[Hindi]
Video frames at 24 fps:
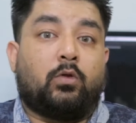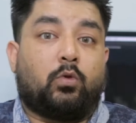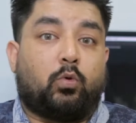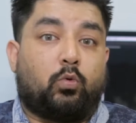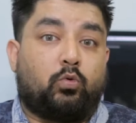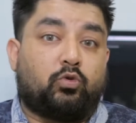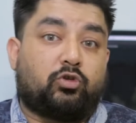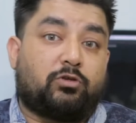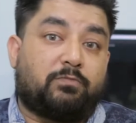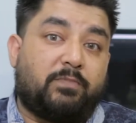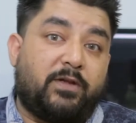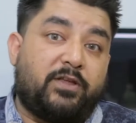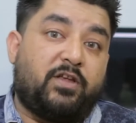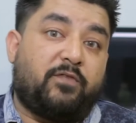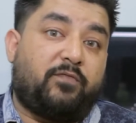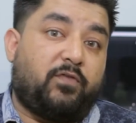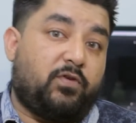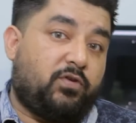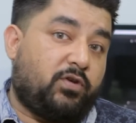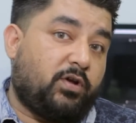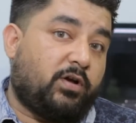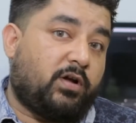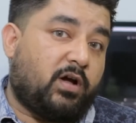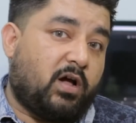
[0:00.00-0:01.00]
तो उसमें ये
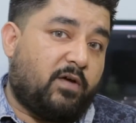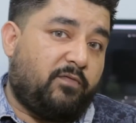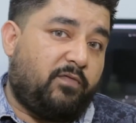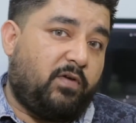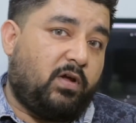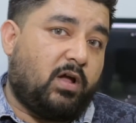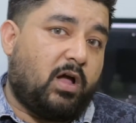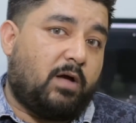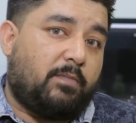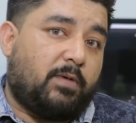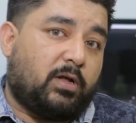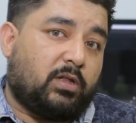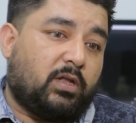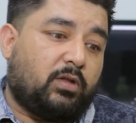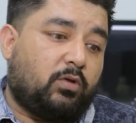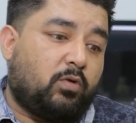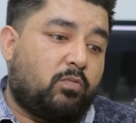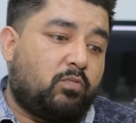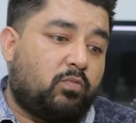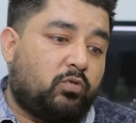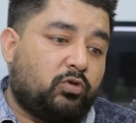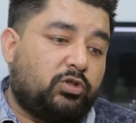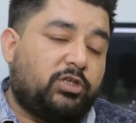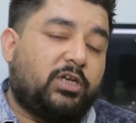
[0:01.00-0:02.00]
फीचर काफ़ी काम आता है तो
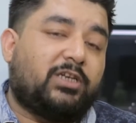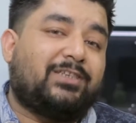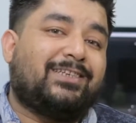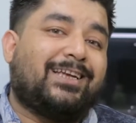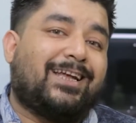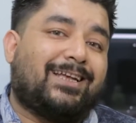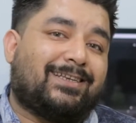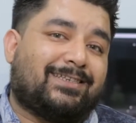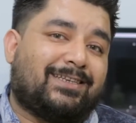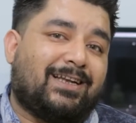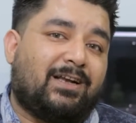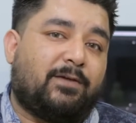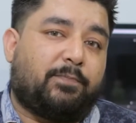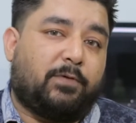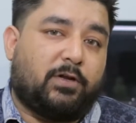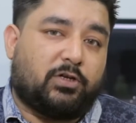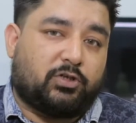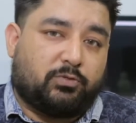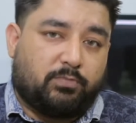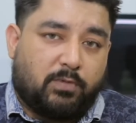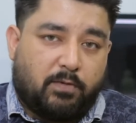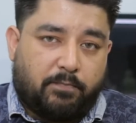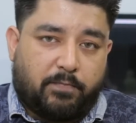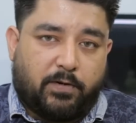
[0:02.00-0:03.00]
मुझे ये एसेट
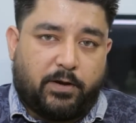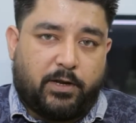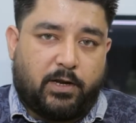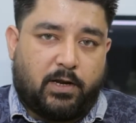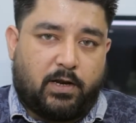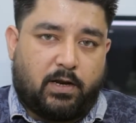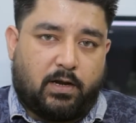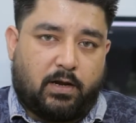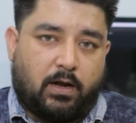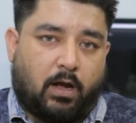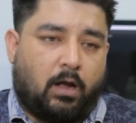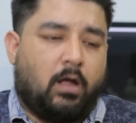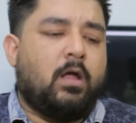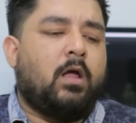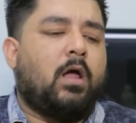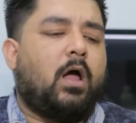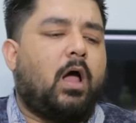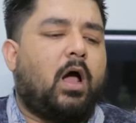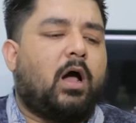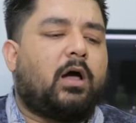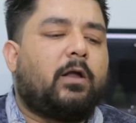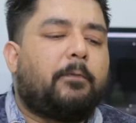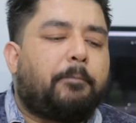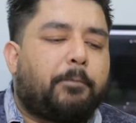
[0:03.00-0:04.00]
प्लस में बढ़िया लगा
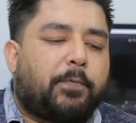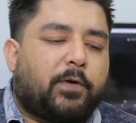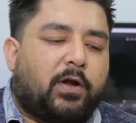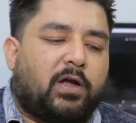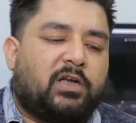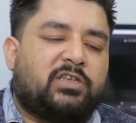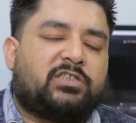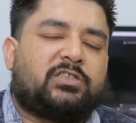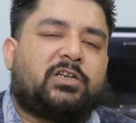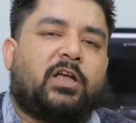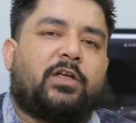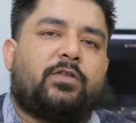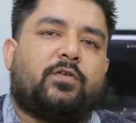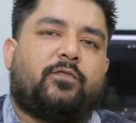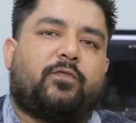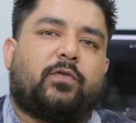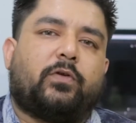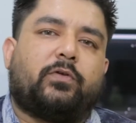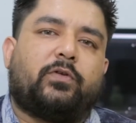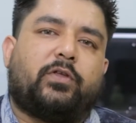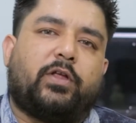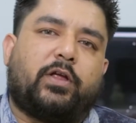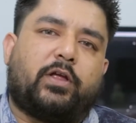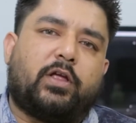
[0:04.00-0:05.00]
अगर प्राइस का
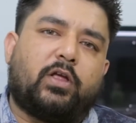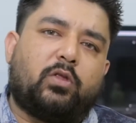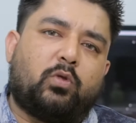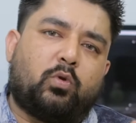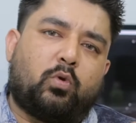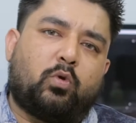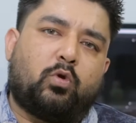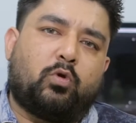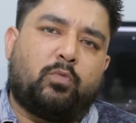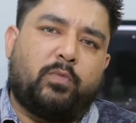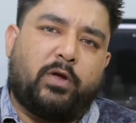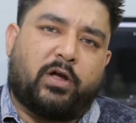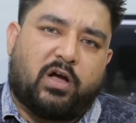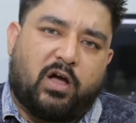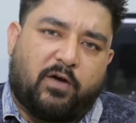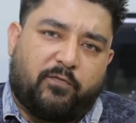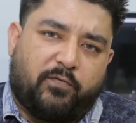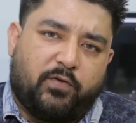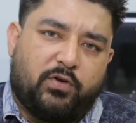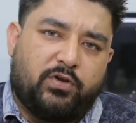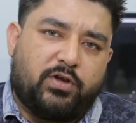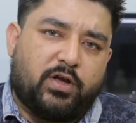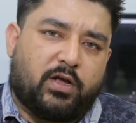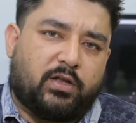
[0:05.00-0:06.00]
डिफरेंस देखें दोनों में
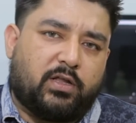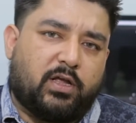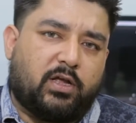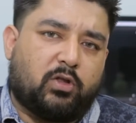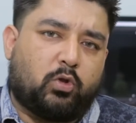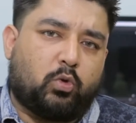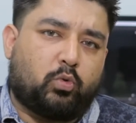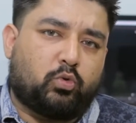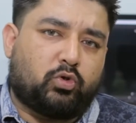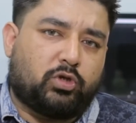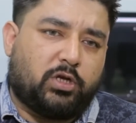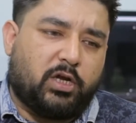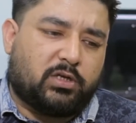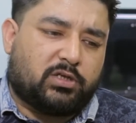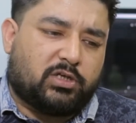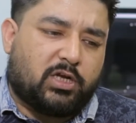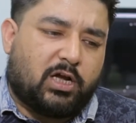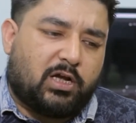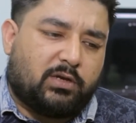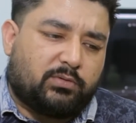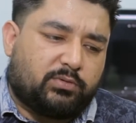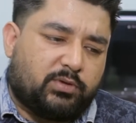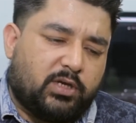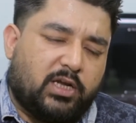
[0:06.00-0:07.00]
काफ़ी ज़्यादा है तो उसके
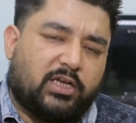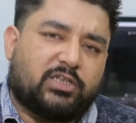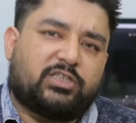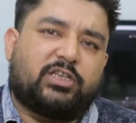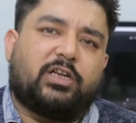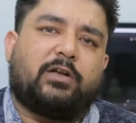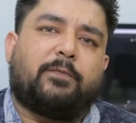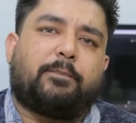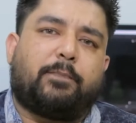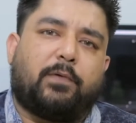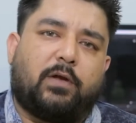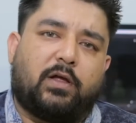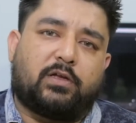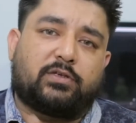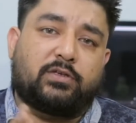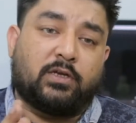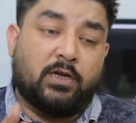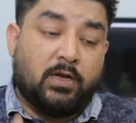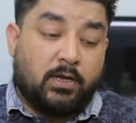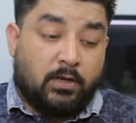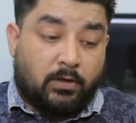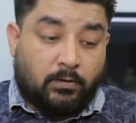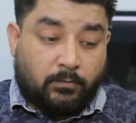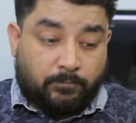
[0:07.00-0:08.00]
हिसाब से एसेट प्लस
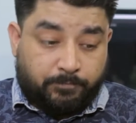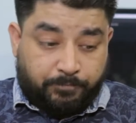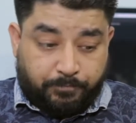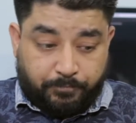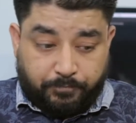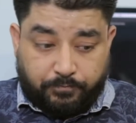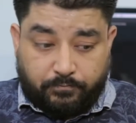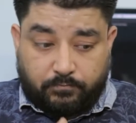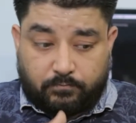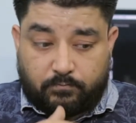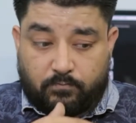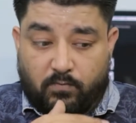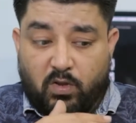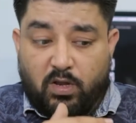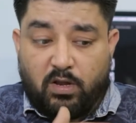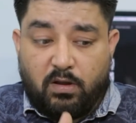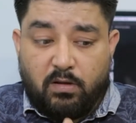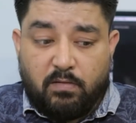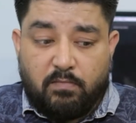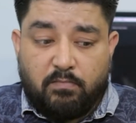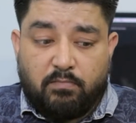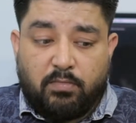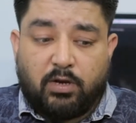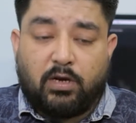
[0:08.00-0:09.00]

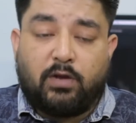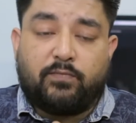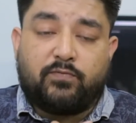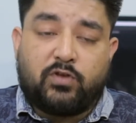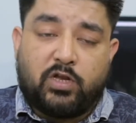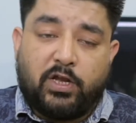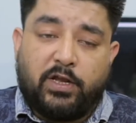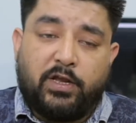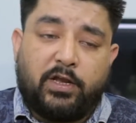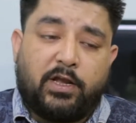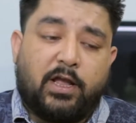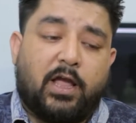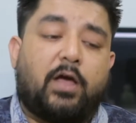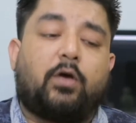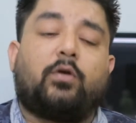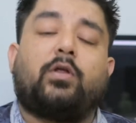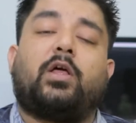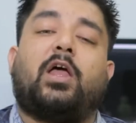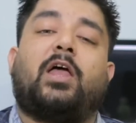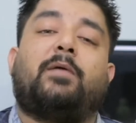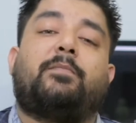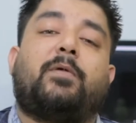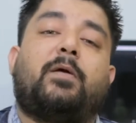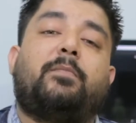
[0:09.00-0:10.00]
मतलब ठीक है और
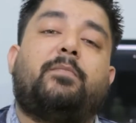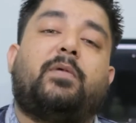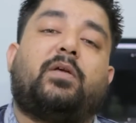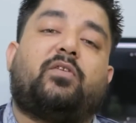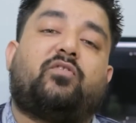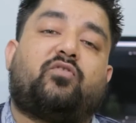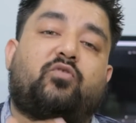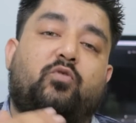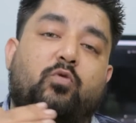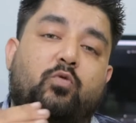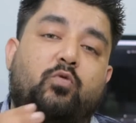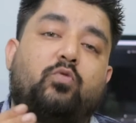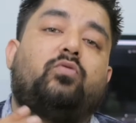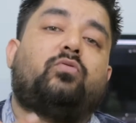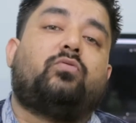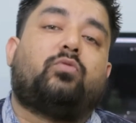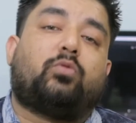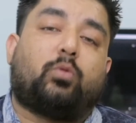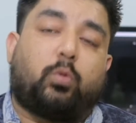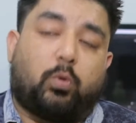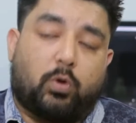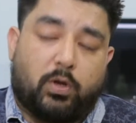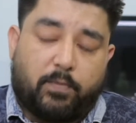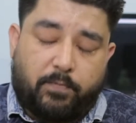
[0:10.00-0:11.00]
एम एम एक्स टू
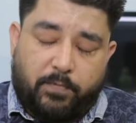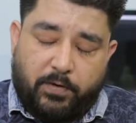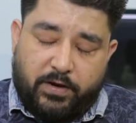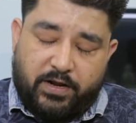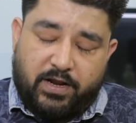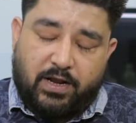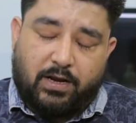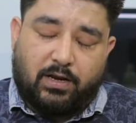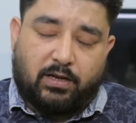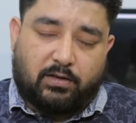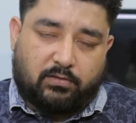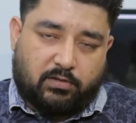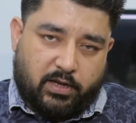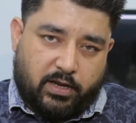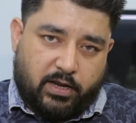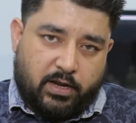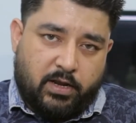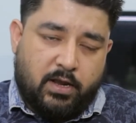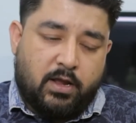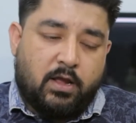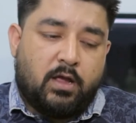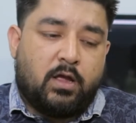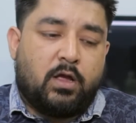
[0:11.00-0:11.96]
थोड़ा बढ़िया लगता है